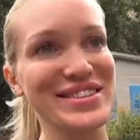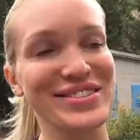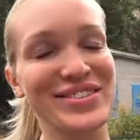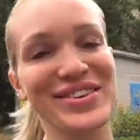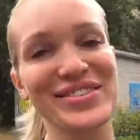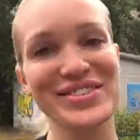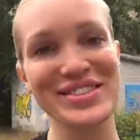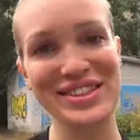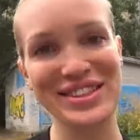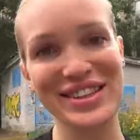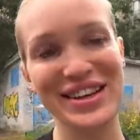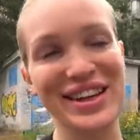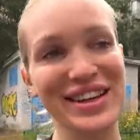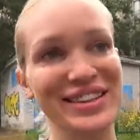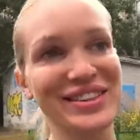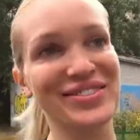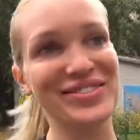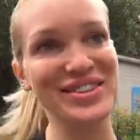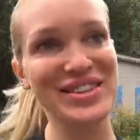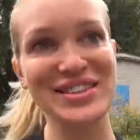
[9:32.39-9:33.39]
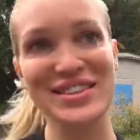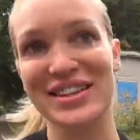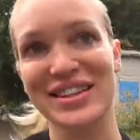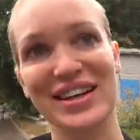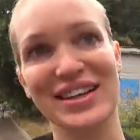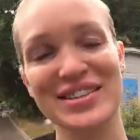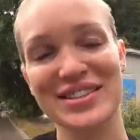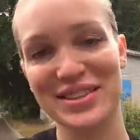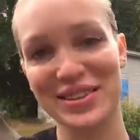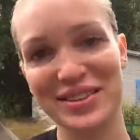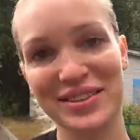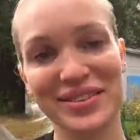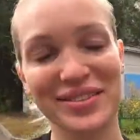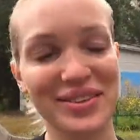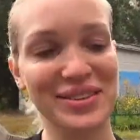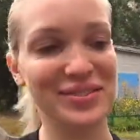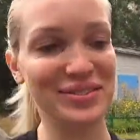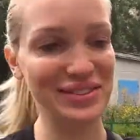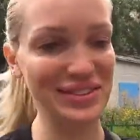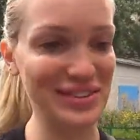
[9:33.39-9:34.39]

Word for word: Вообще рядом, несколько остановок мы